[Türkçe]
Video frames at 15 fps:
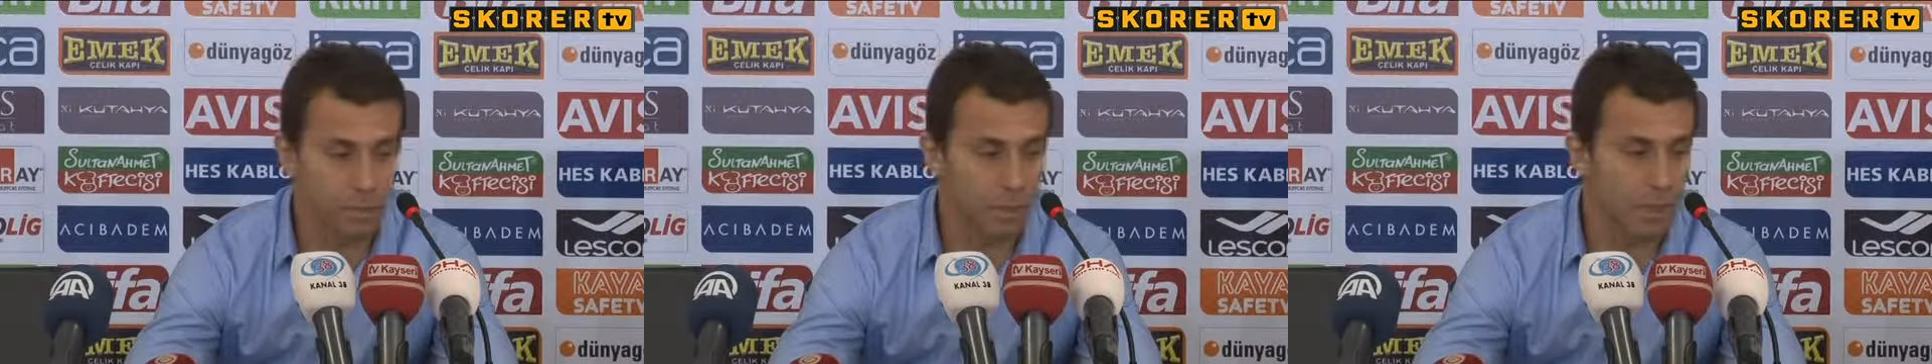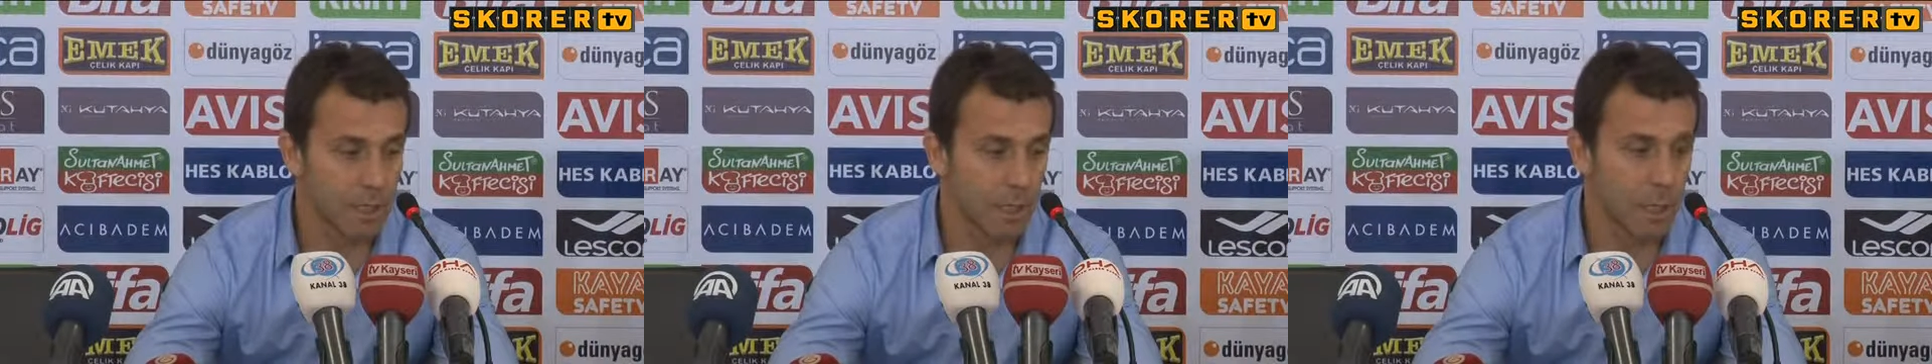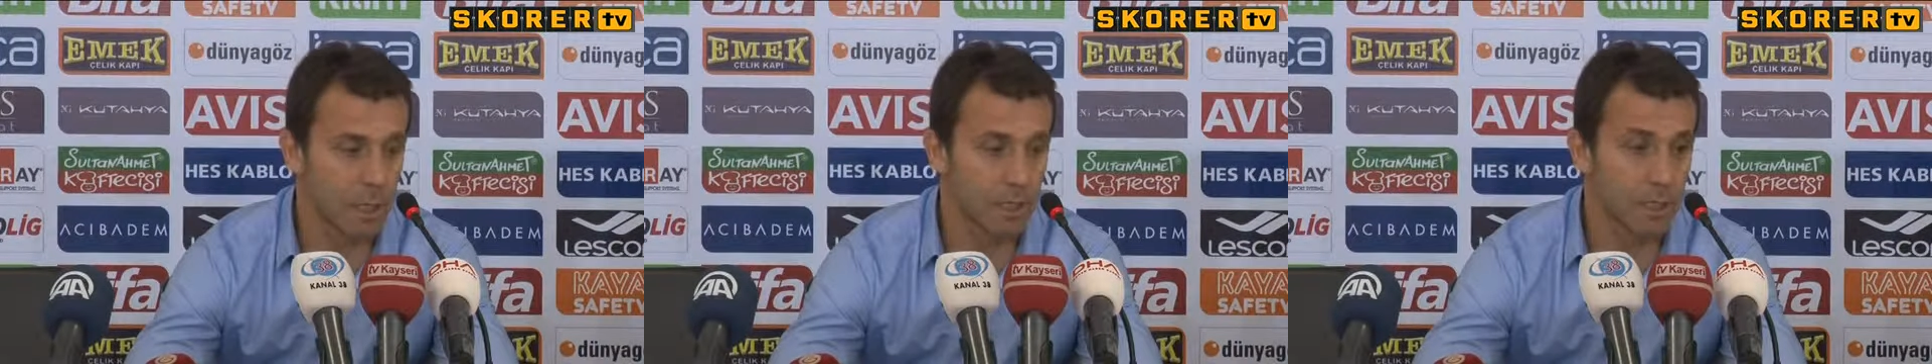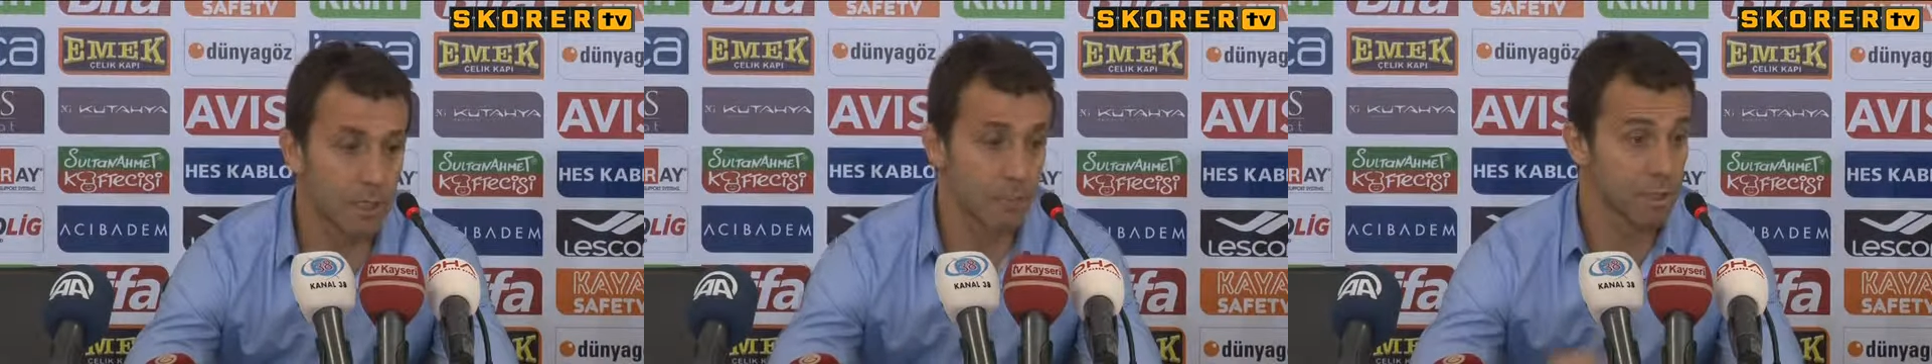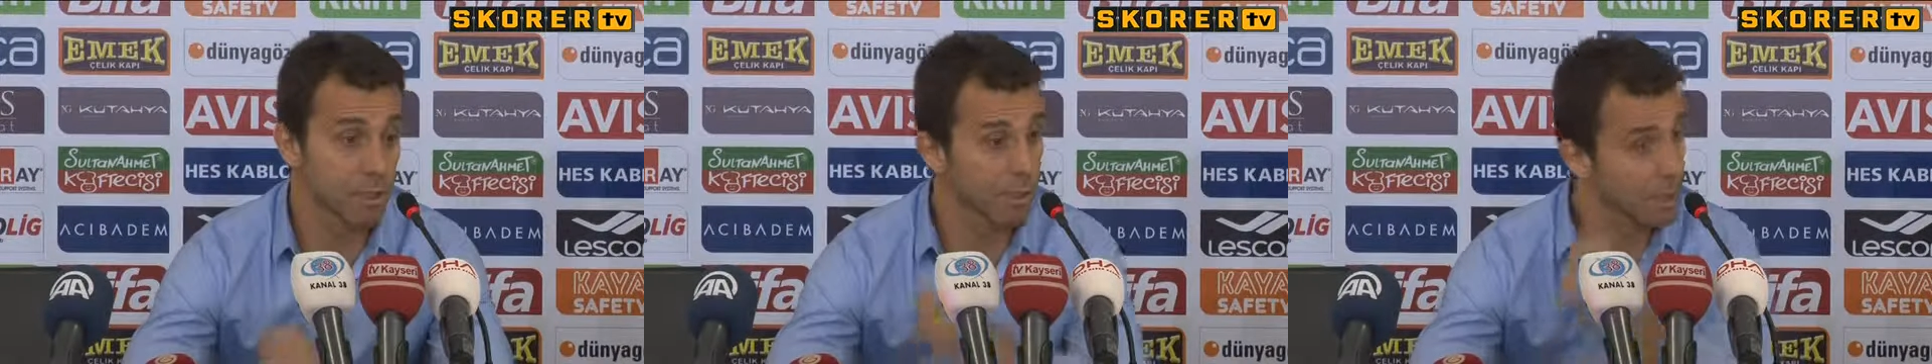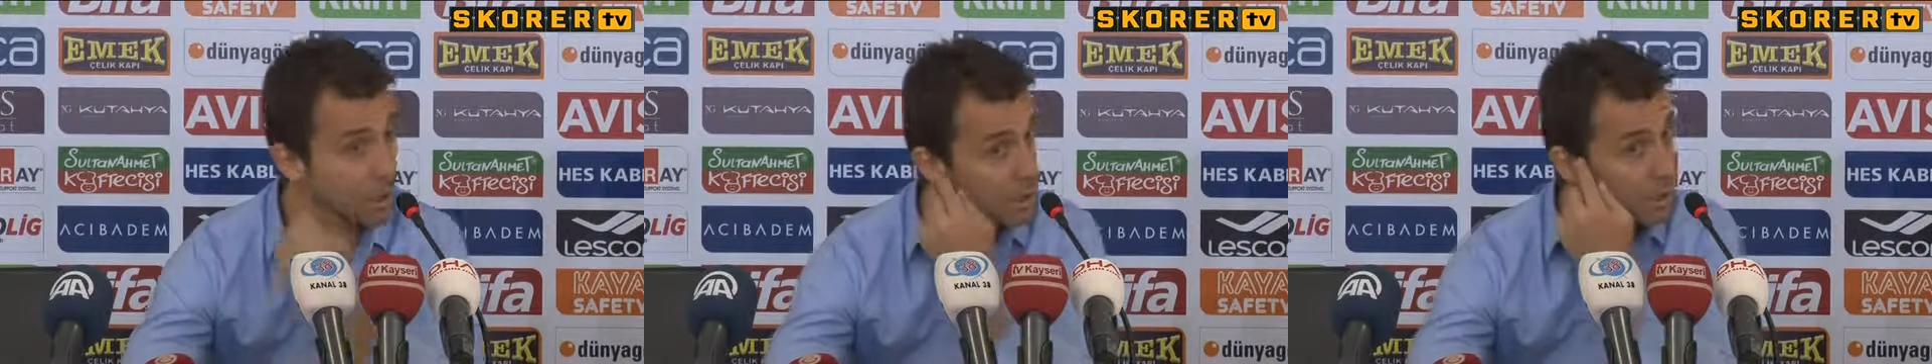ama değerlendiremedik ki